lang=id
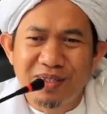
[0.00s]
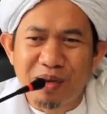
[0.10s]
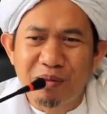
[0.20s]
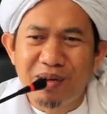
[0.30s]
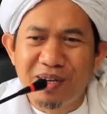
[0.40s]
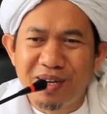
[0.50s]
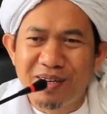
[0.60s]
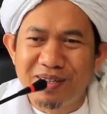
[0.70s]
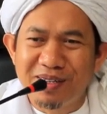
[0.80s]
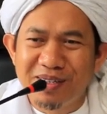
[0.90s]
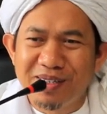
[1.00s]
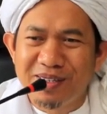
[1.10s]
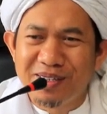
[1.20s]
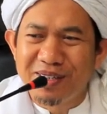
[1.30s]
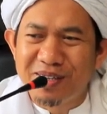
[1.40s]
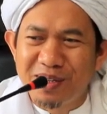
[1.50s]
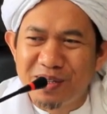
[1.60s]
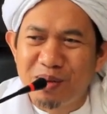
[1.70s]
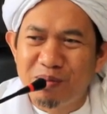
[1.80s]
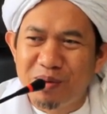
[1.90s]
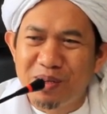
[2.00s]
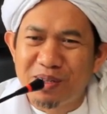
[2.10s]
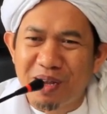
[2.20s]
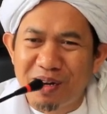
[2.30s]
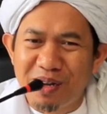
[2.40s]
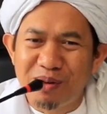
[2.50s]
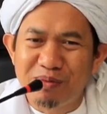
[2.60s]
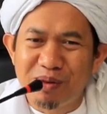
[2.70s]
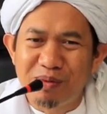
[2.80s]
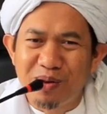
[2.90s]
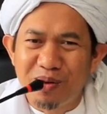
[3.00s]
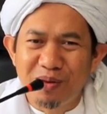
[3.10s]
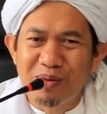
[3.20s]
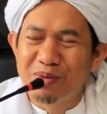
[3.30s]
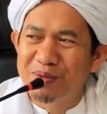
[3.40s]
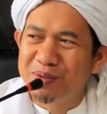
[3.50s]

Sama dengan kita beli tanah umpama oh